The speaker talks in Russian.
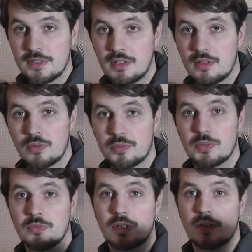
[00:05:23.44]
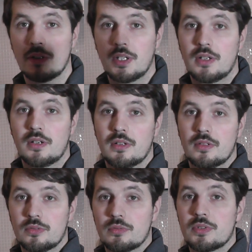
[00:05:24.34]
деньги, в общем-то, а,
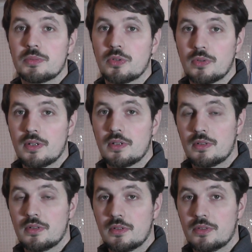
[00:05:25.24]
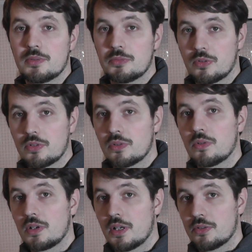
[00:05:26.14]
ну, немного, э, немного,
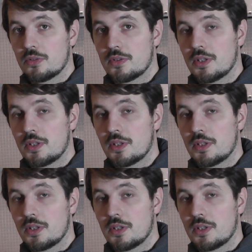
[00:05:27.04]
но радует.